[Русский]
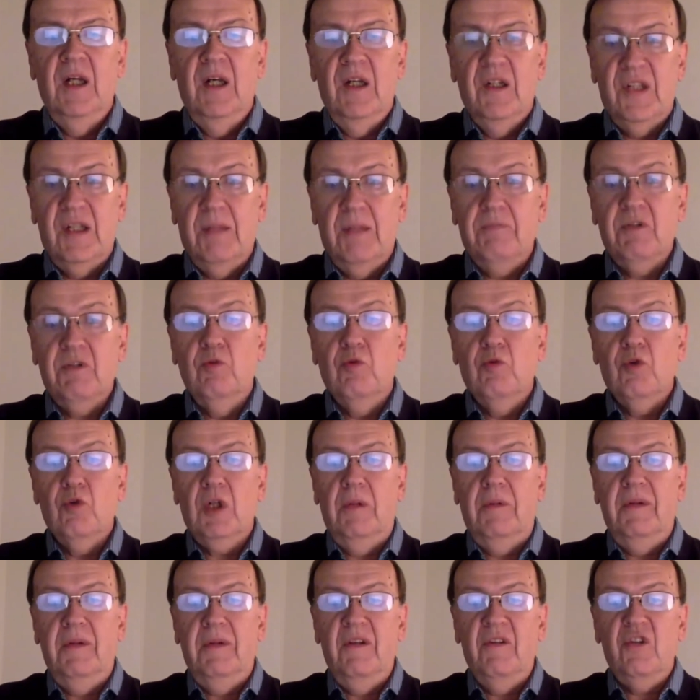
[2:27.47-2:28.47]
С
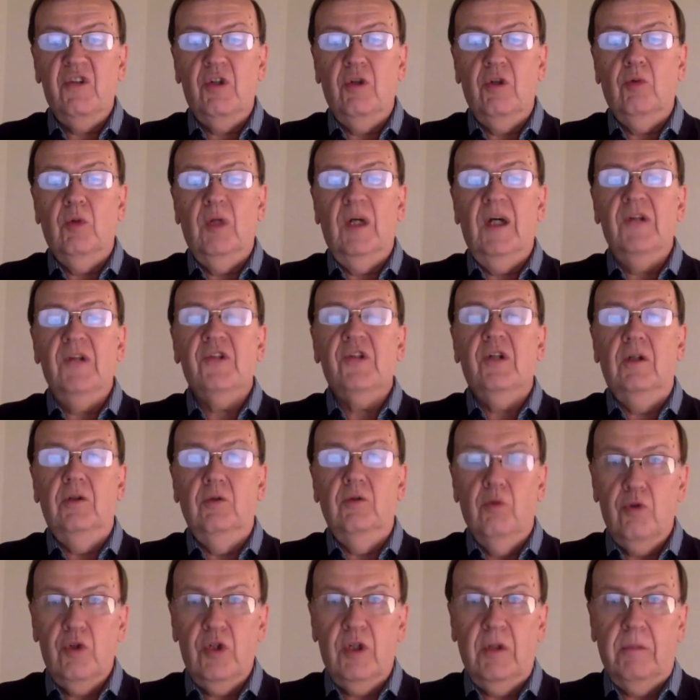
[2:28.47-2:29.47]
обслуживанием ситуация
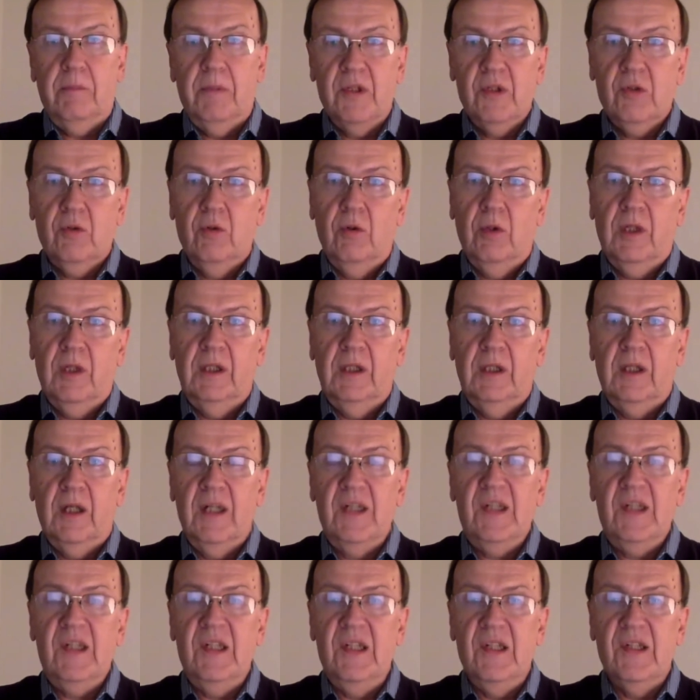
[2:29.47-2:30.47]
лучше, поскольку это
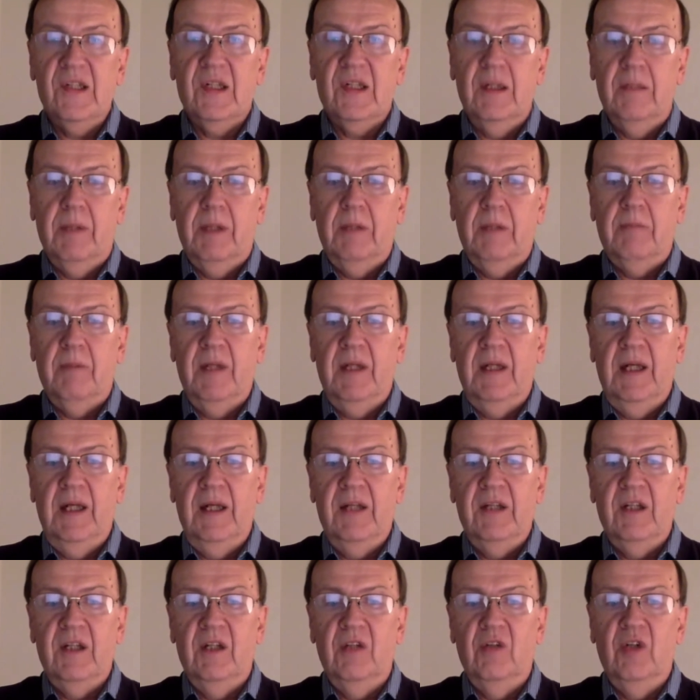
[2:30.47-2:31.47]
российское
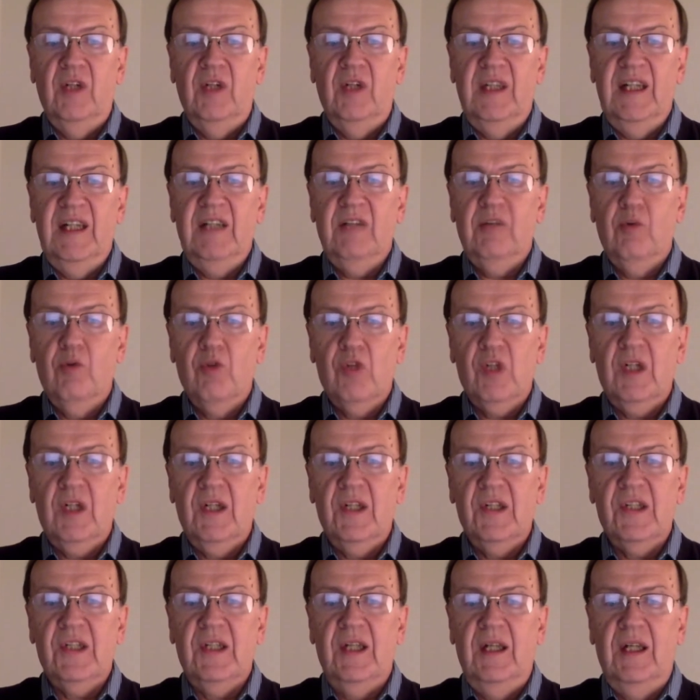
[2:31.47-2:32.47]
предприятие, но она тоже
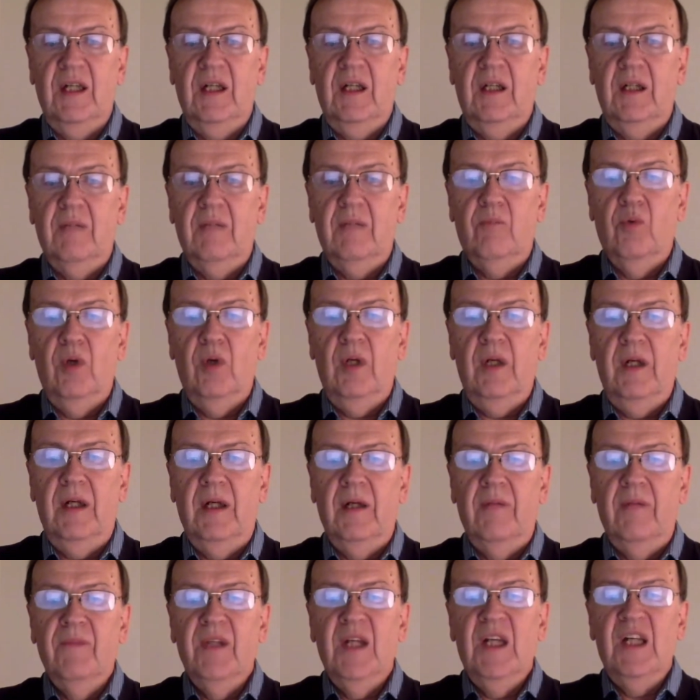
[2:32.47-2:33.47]
отстояла
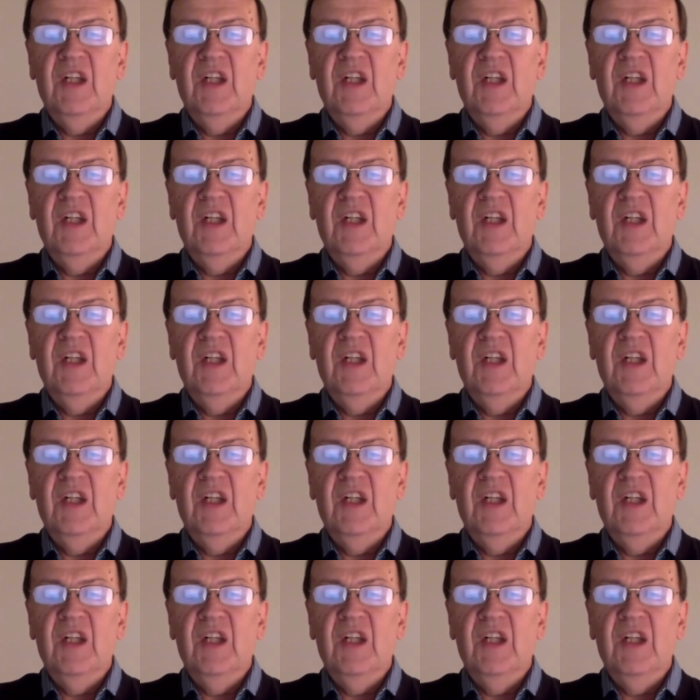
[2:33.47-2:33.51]
более